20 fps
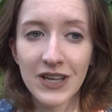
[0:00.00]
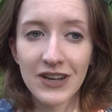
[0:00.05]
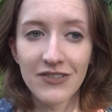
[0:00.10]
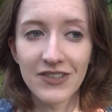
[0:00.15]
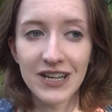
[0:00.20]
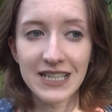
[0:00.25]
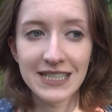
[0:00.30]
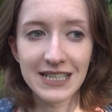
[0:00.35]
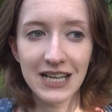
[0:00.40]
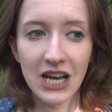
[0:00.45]

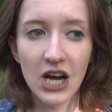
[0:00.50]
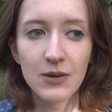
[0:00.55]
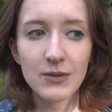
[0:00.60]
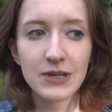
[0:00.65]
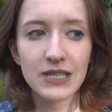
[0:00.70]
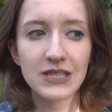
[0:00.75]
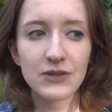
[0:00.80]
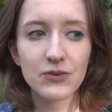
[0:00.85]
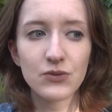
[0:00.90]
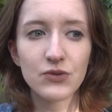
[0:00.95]
was glaube
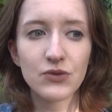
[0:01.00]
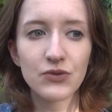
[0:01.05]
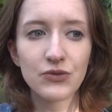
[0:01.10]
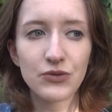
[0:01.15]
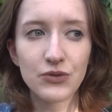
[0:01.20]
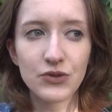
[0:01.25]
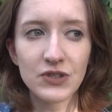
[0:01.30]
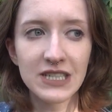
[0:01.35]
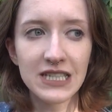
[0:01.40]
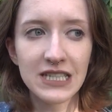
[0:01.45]
ich so
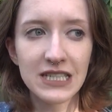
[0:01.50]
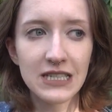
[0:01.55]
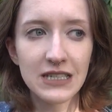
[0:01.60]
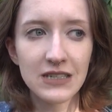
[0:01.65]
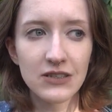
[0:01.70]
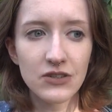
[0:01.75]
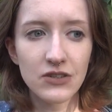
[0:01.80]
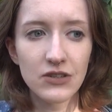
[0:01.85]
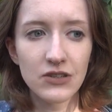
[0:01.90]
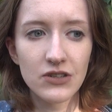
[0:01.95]
für
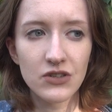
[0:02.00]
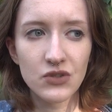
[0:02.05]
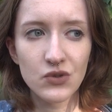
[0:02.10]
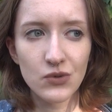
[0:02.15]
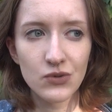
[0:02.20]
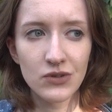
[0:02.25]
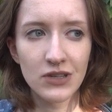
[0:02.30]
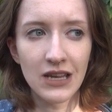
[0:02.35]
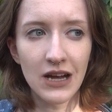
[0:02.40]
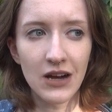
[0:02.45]
sie
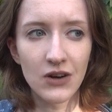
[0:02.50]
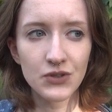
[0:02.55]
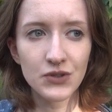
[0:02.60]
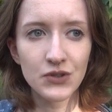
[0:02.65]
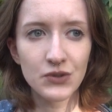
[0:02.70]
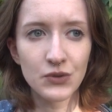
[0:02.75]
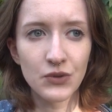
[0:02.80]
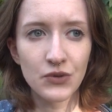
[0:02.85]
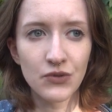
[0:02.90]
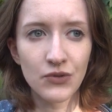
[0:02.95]
schon ein
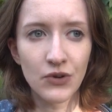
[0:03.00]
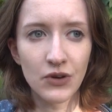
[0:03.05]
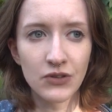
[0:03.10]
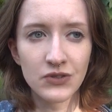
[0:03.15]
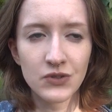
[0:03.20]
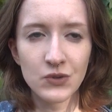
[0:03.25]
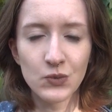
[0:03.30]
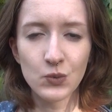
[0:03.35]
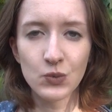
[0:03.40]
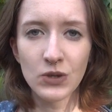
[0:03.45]
Ausdruck von
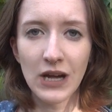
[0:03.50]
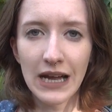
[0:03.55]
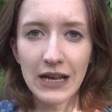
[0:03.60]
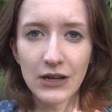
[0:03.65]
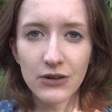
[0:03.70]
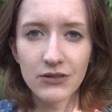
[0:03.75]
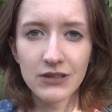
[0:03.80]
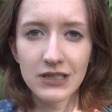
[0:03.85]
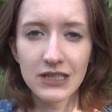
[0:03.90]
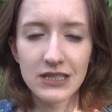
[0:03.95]

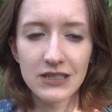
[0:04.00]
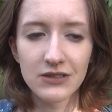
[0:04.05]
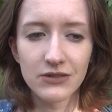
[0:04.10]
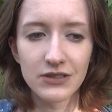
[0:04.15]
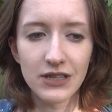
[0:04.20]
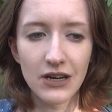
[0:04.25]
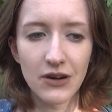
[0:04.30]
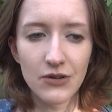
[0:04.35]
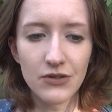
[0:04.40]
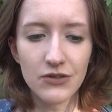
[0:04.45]
Zuneigung ist
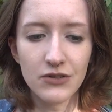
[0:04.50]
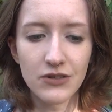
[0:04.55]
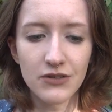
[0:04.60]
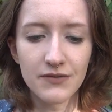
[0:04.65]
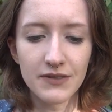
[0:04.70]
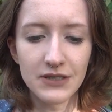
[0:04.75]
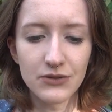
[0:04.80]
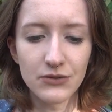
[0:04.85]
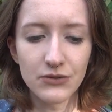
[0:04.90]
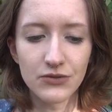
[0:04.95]
und auch
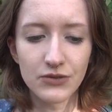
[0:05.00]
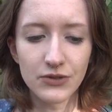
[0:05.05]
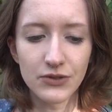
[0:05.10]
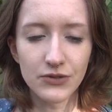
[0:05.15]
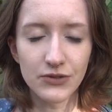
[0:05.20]
irgendwie so von,